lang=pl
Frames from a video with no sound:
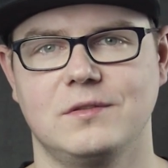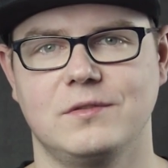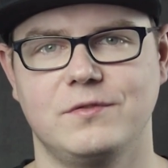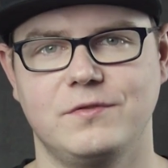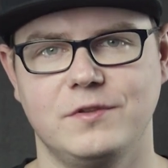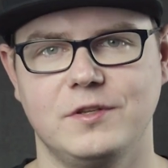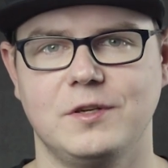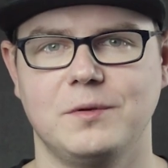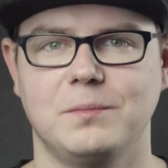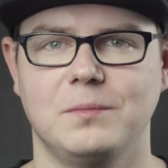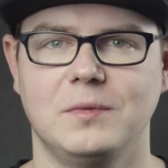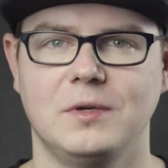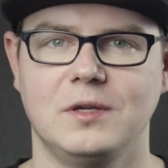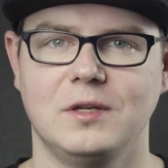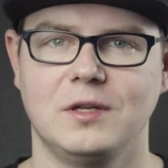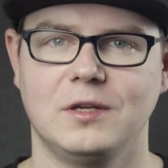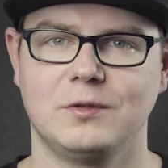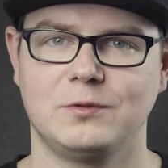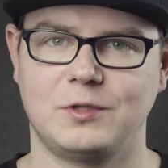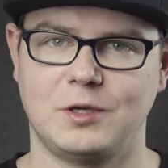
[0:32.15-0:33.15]
firm,
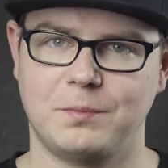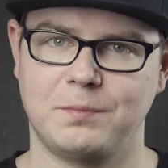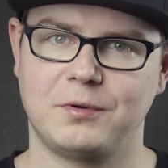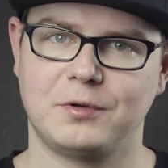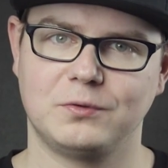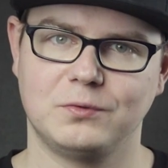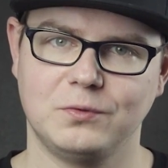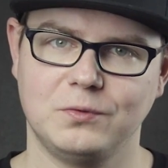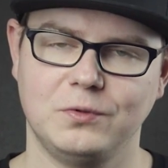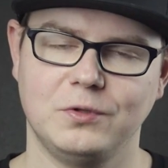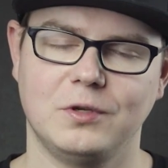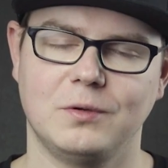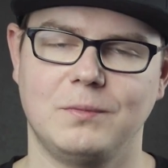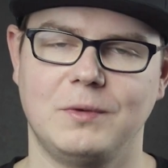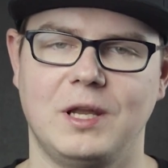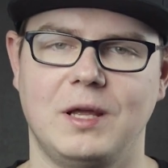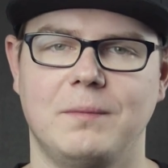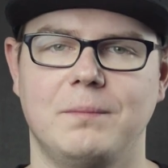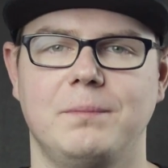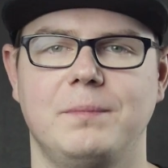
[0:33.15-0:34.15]
które produkują
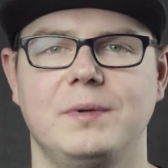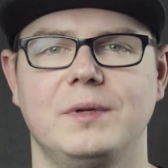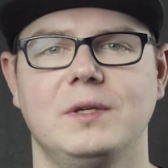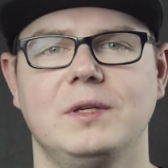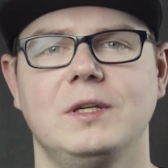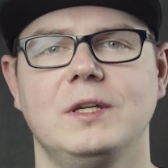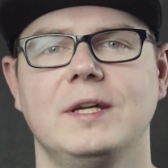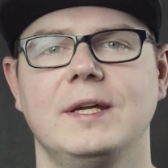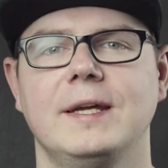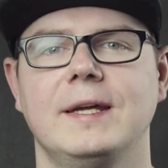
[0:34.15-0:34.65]
lampy,